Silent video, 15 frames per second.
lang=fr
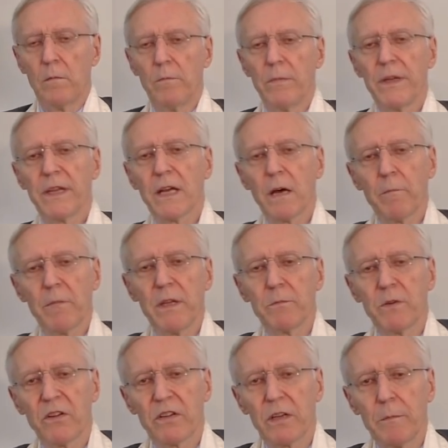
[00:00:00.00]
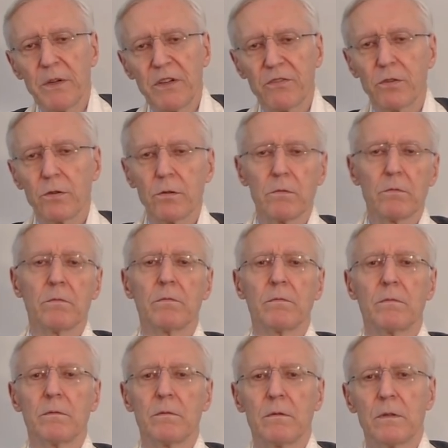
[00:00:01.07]
Mesdames, Mesdemoiselles, Messieurs,
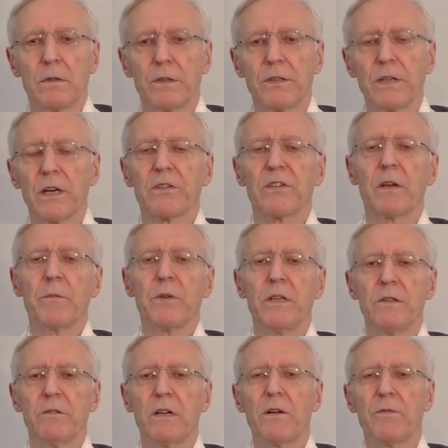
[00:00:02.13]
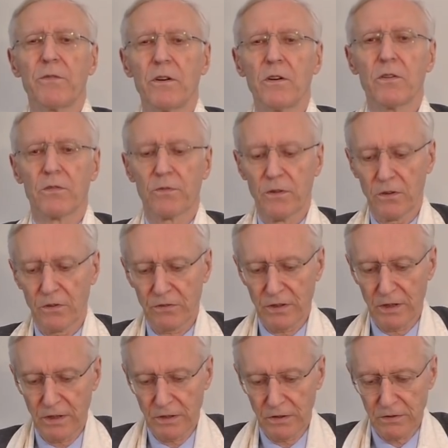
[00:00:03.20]
chers amis de la France
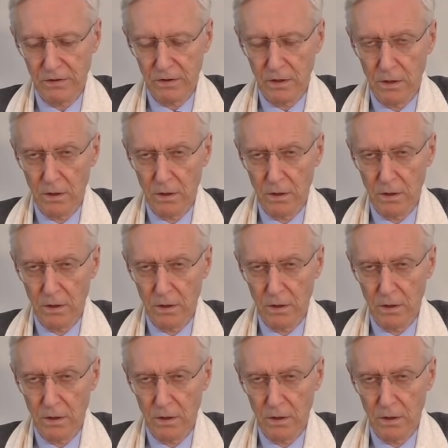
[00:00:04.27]
française,